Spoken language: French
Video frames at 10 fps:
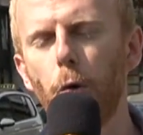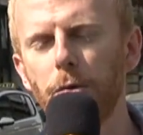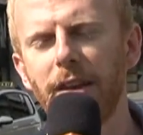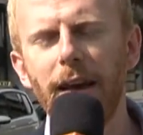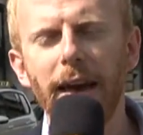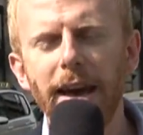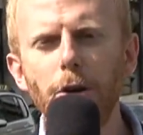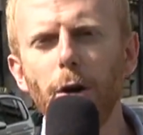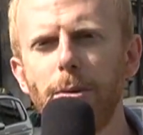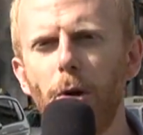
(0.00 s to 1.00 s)
compte
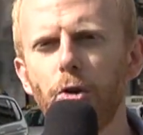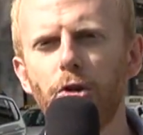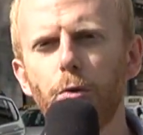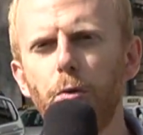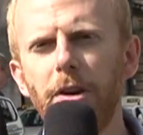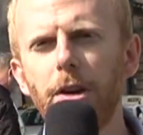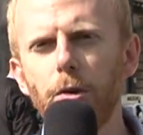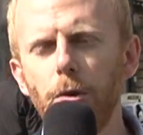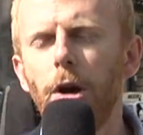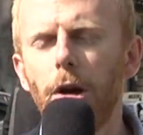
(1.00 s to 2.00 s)
énormément. J'ai trouvé
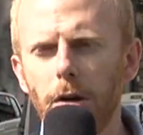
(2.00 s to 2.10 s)
que.